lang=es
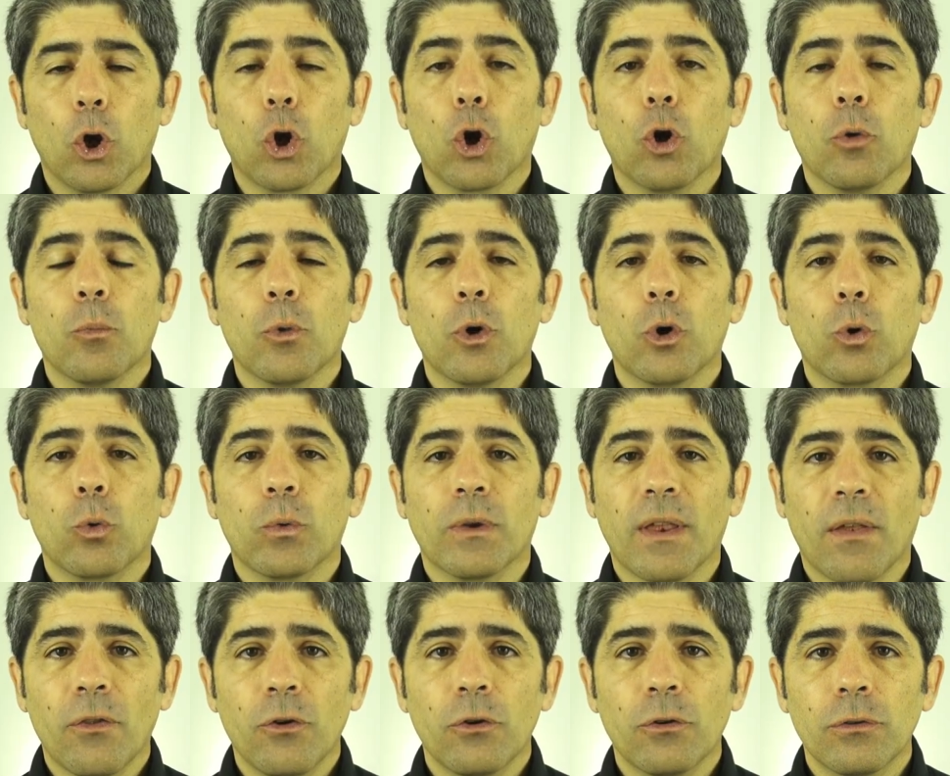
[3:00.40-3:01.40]
Como
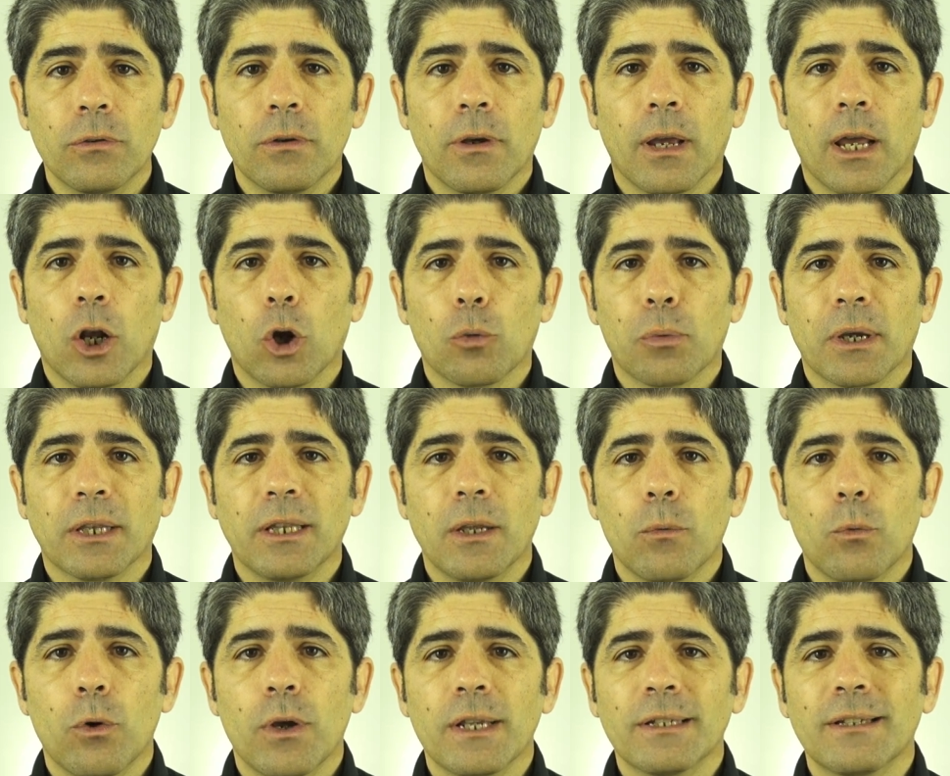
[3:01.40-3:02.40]
cuidador, el
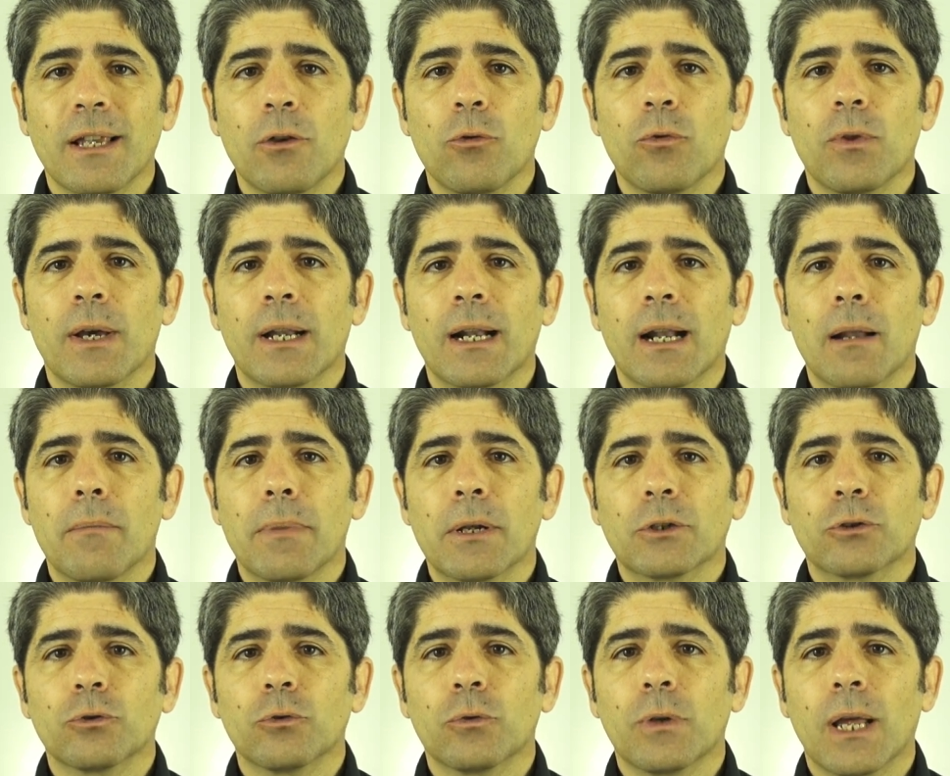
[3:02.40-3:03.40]
objetivo es ayudar a la
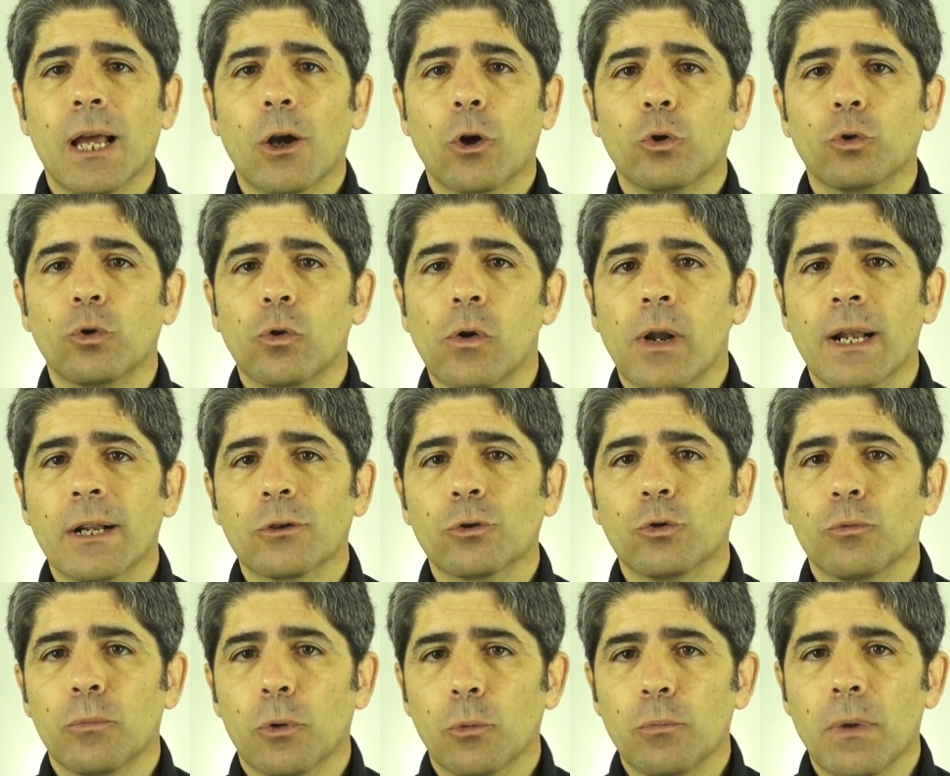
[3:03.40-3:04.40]
persona a controlar
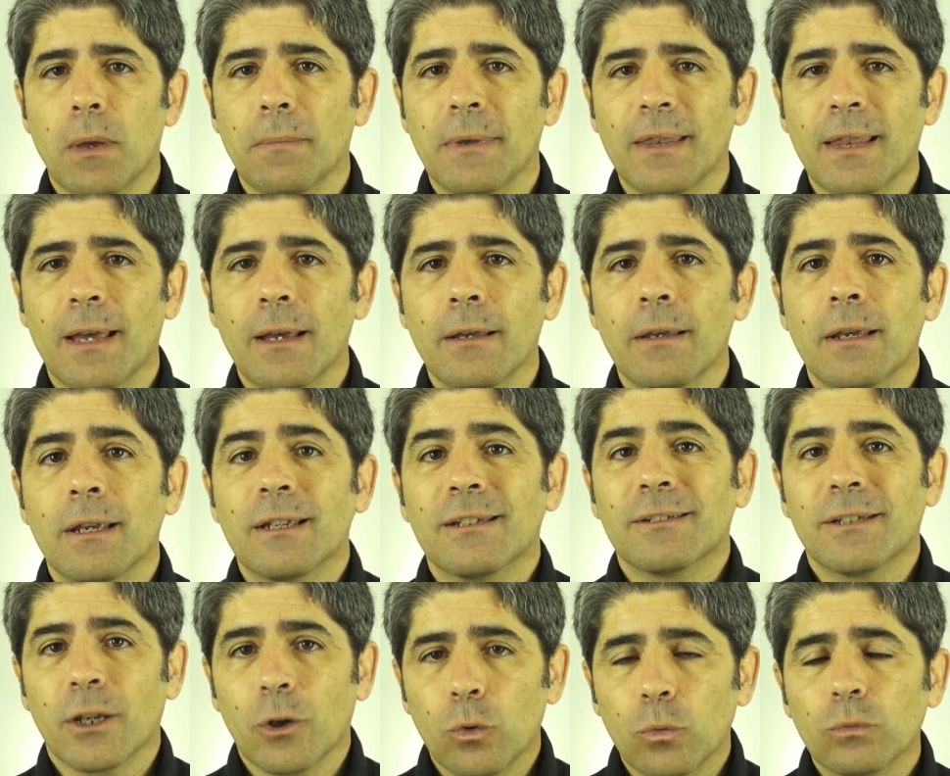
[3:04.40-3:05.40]
su propia vida
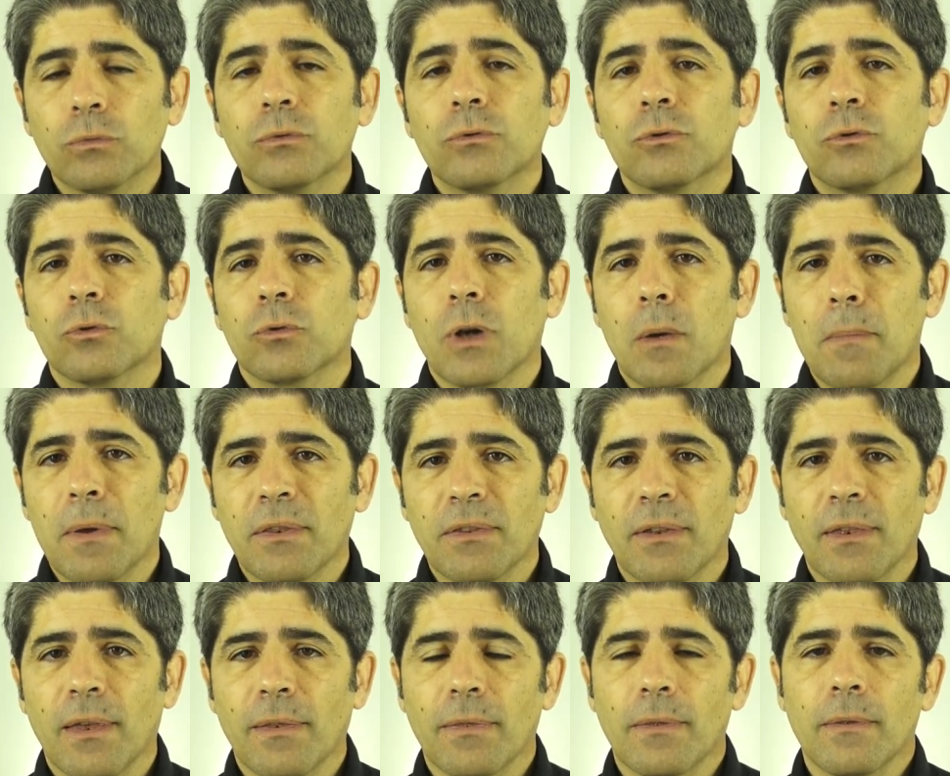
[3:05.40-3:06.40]
según su
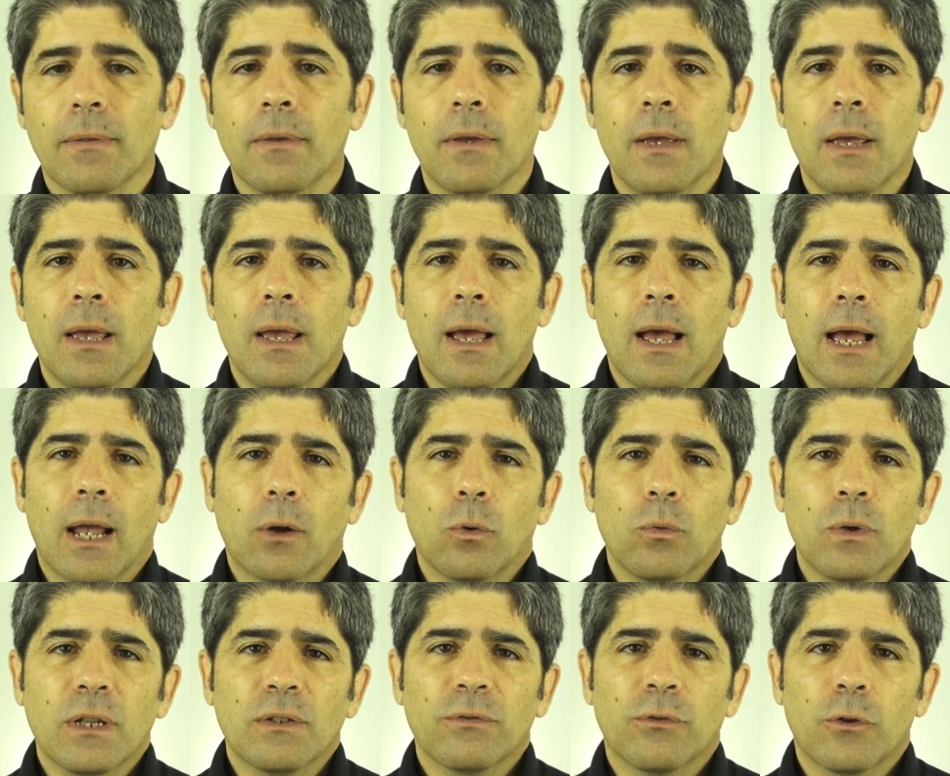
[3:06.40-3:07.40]
capacidad.
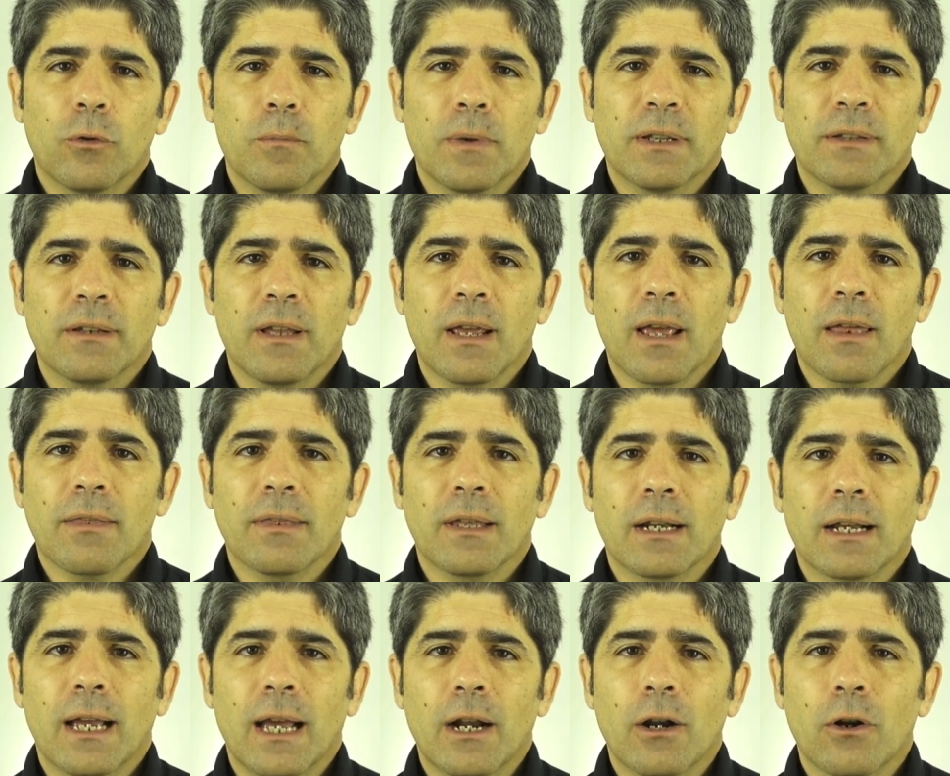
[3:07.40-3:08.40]
Algunas formas de
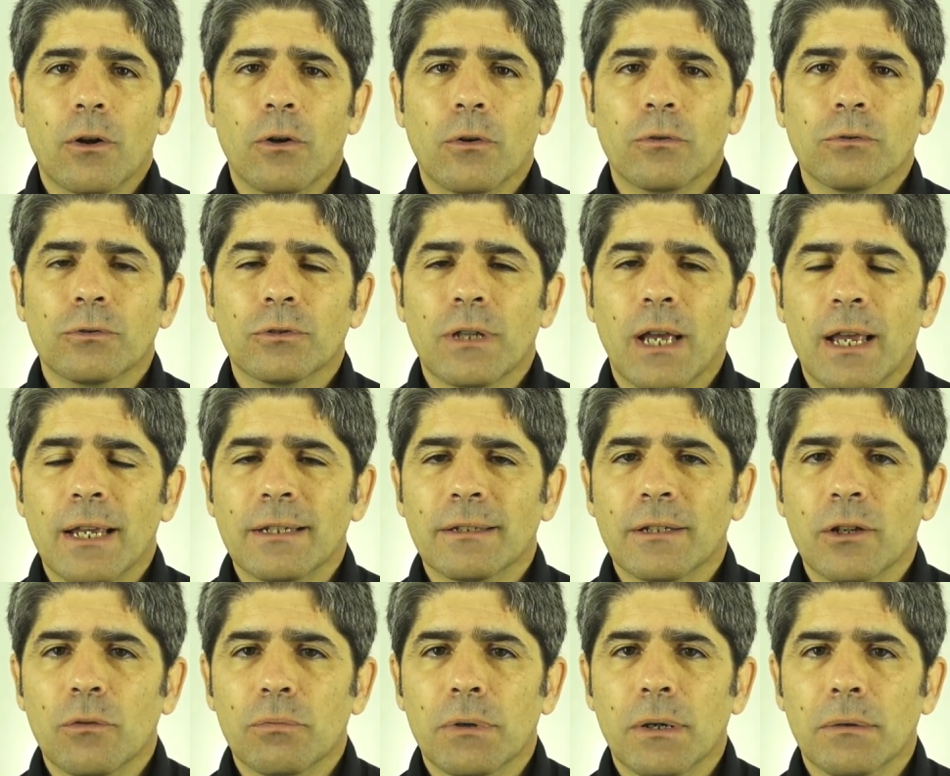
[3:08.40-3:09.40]
acercarnos a
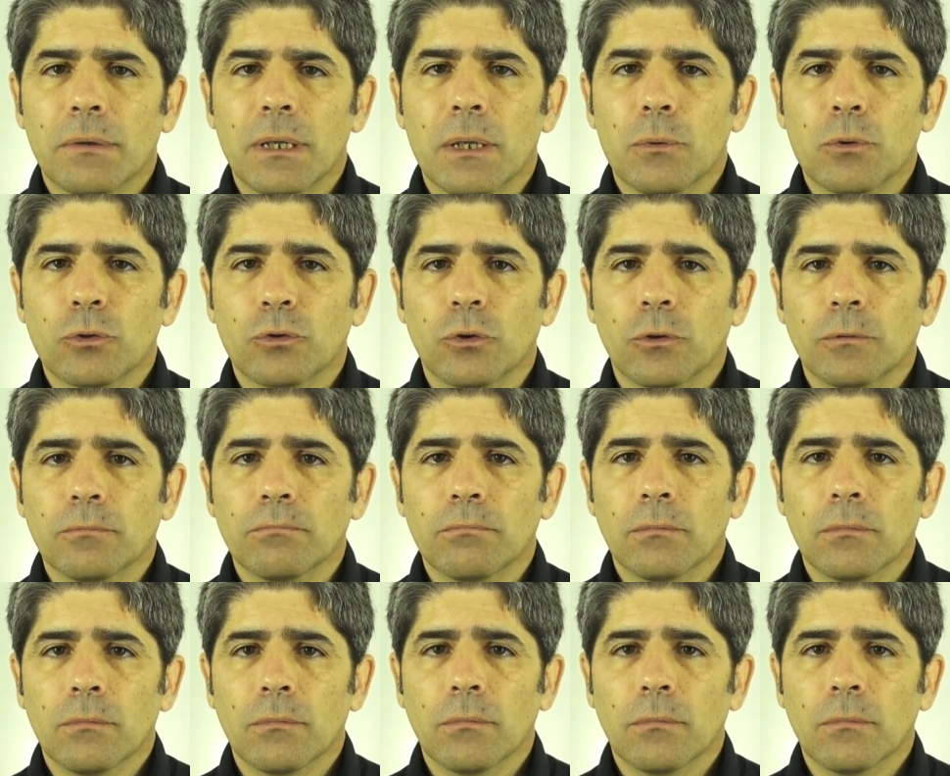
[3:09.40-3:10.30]
ese objetivo son